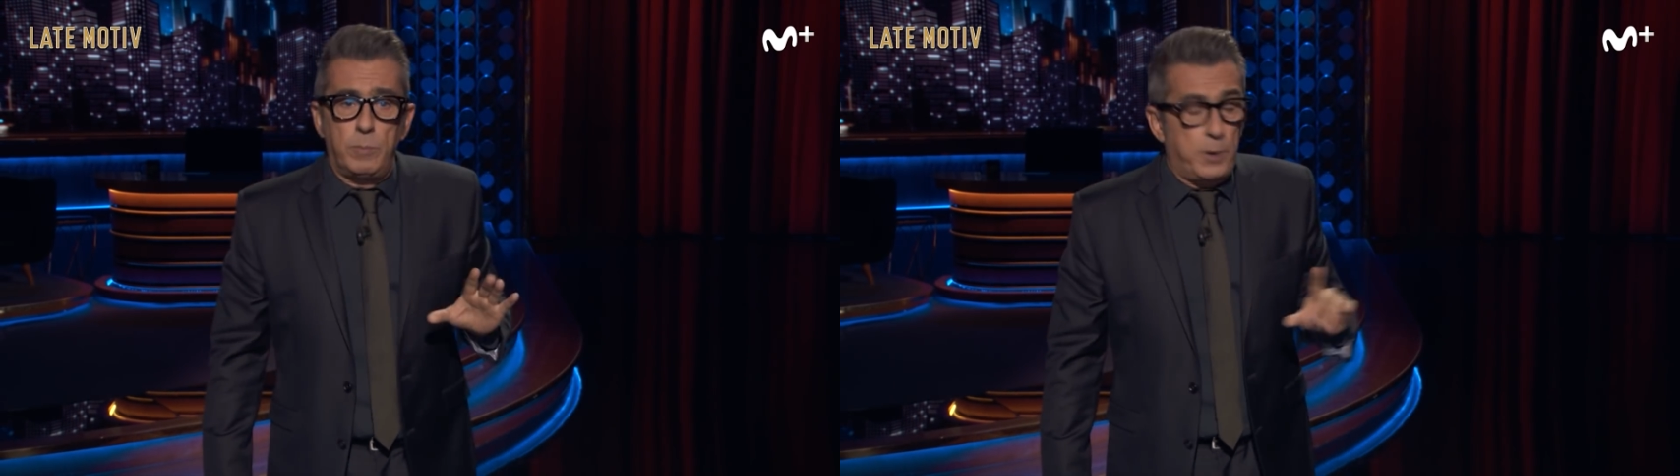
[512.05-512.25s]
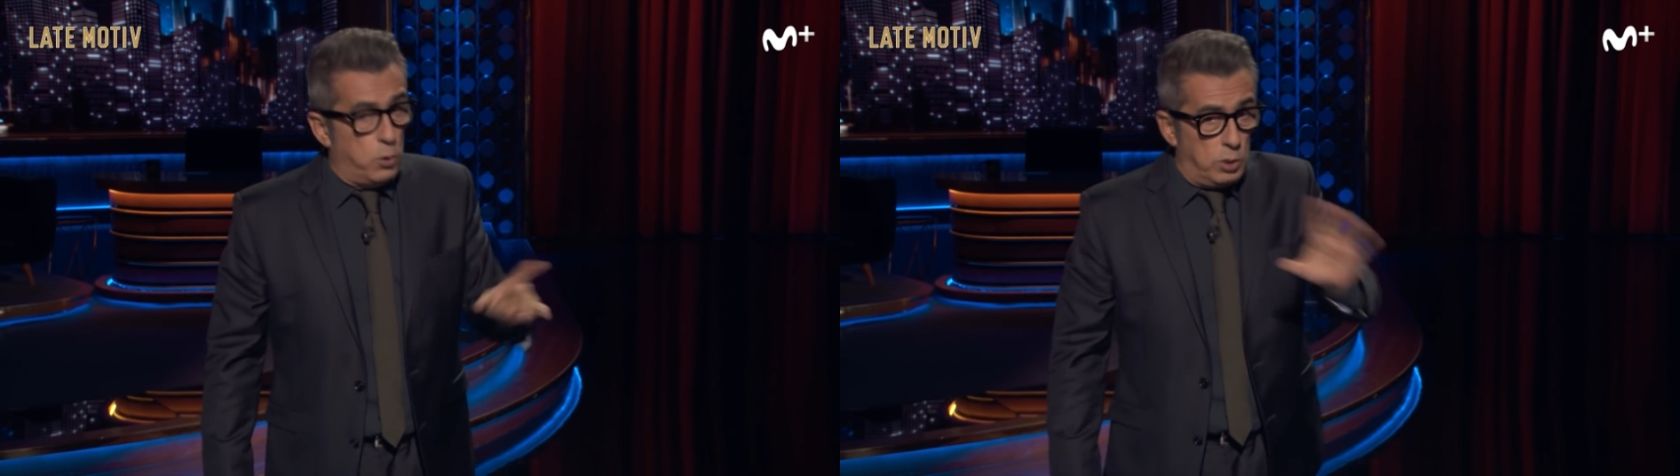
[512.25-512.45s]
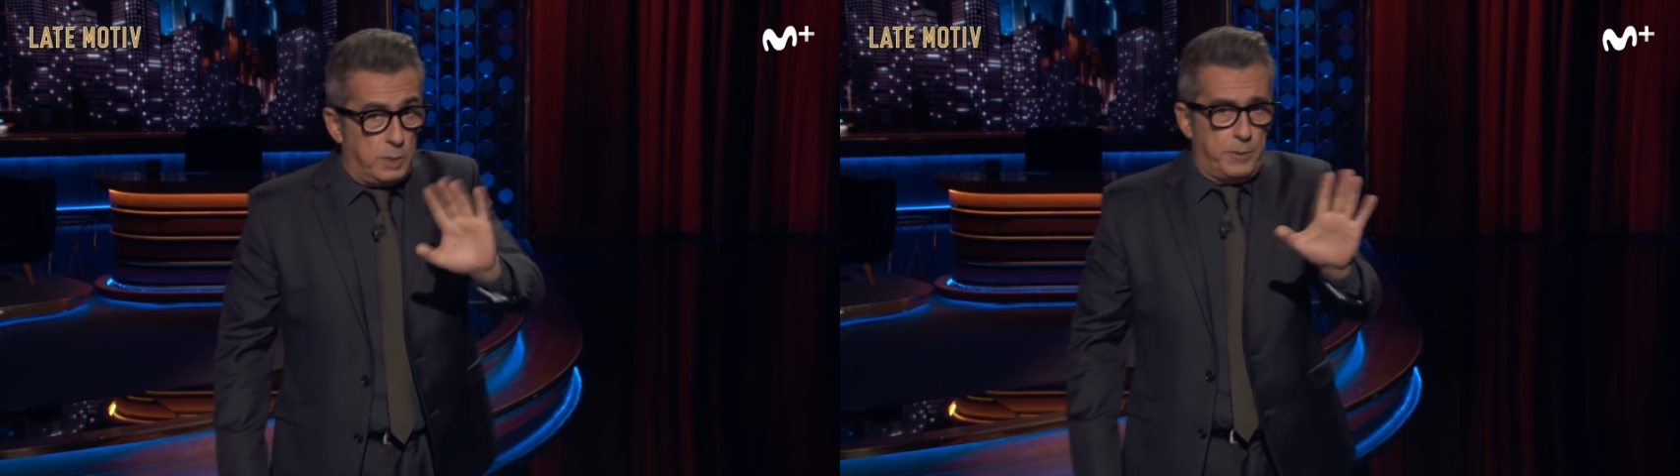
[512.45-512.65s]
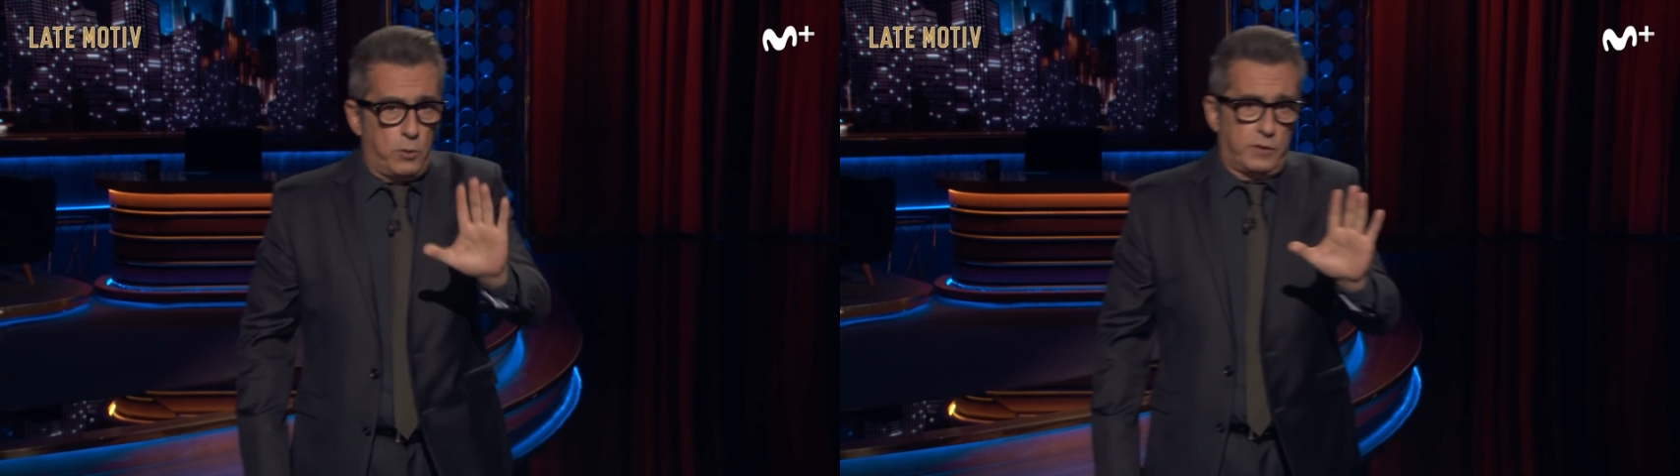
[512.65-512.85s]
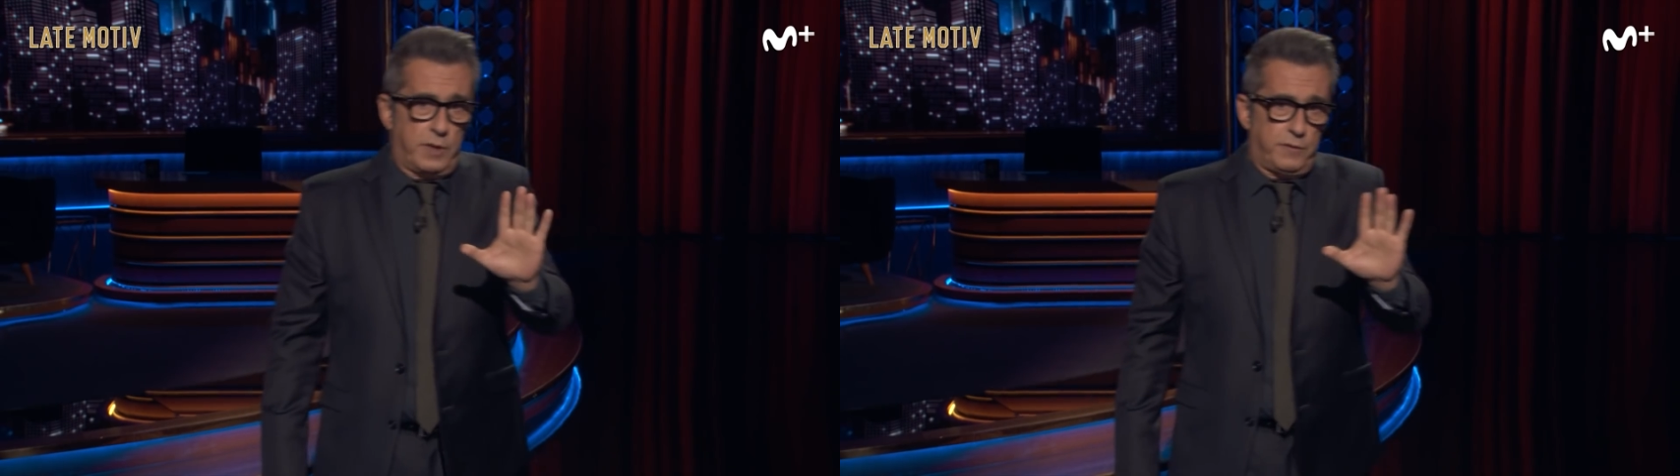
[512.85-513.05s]
pero no el de
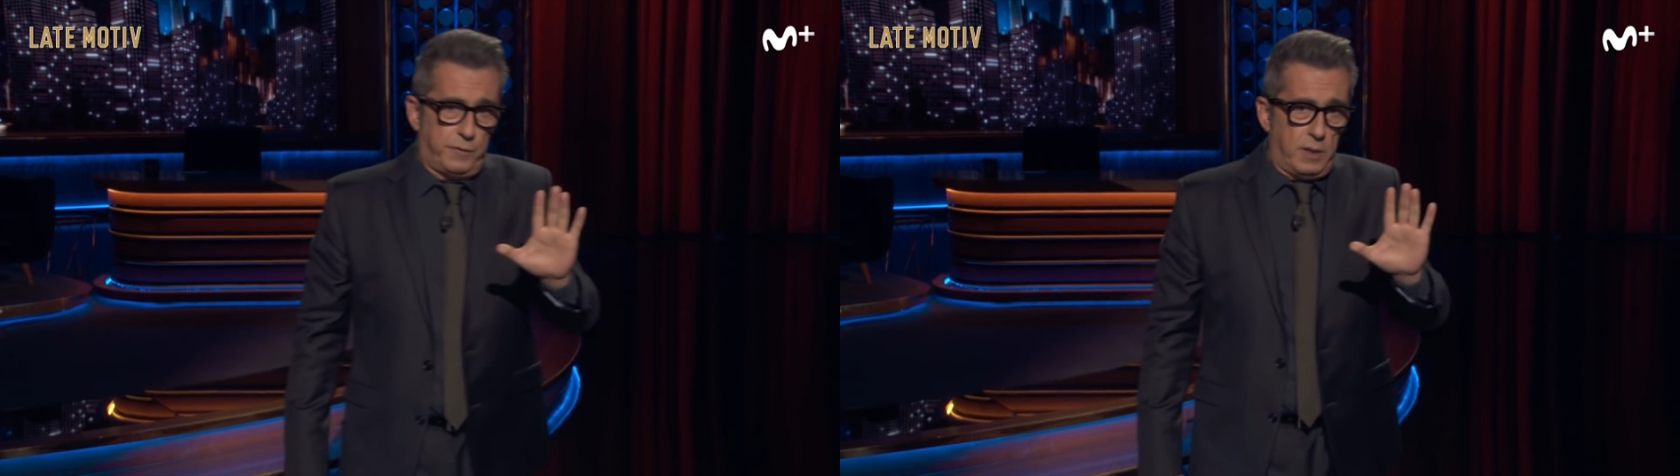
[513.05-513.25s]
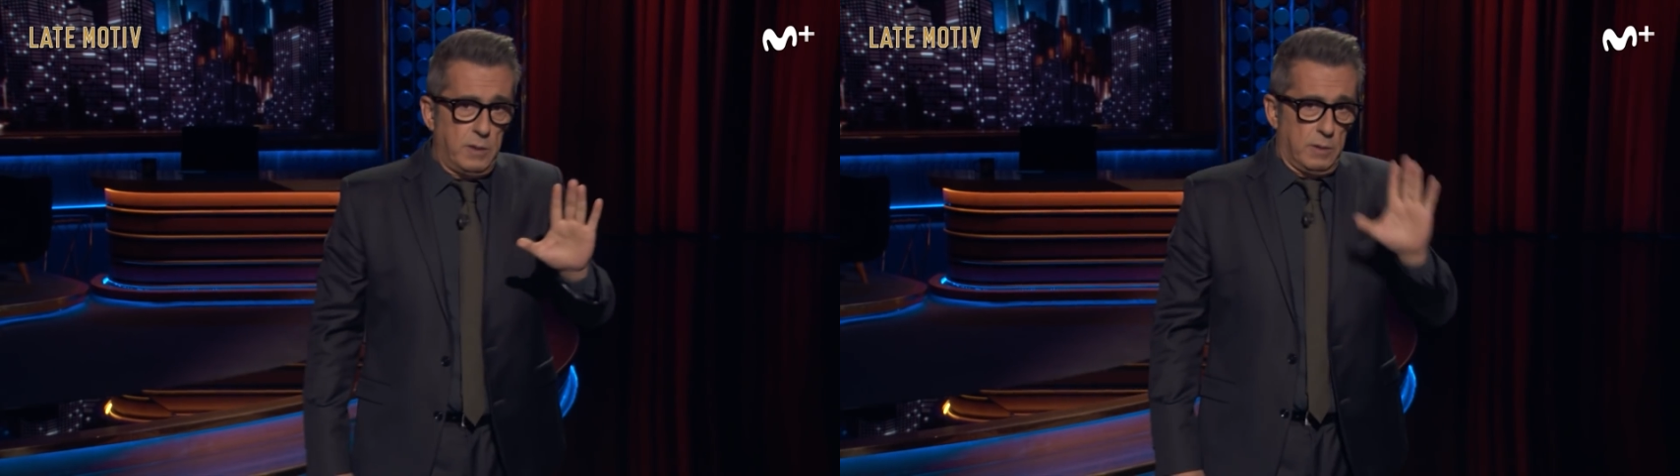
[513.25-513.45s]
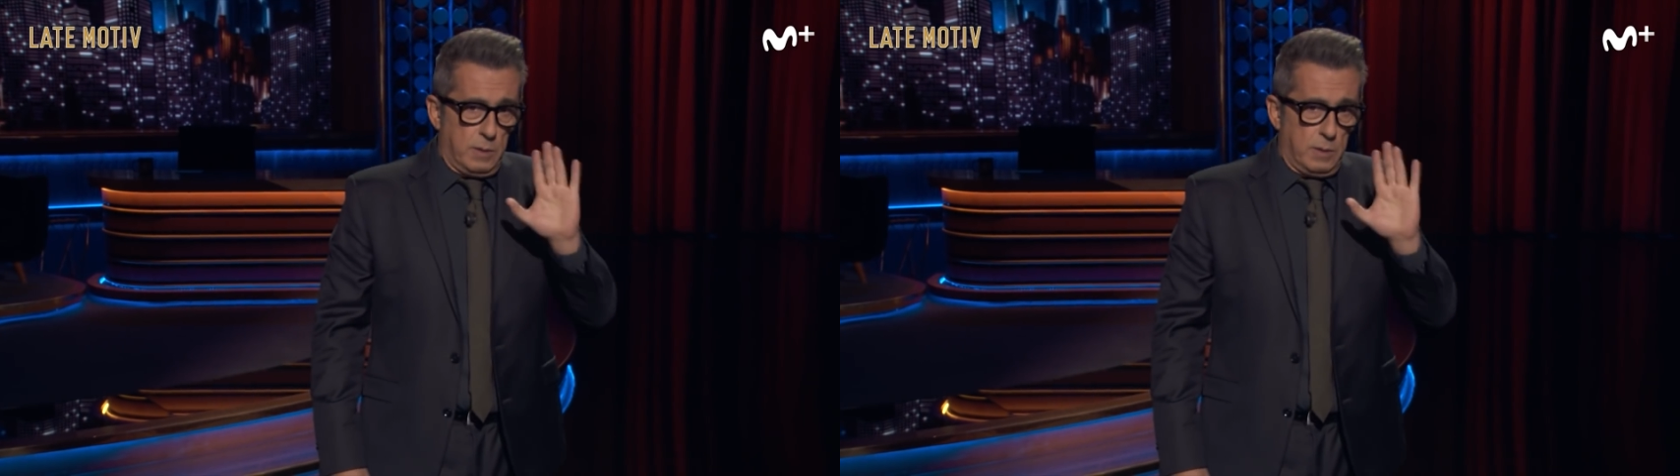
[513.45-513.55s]
Pedro Sánchez. ¿eh?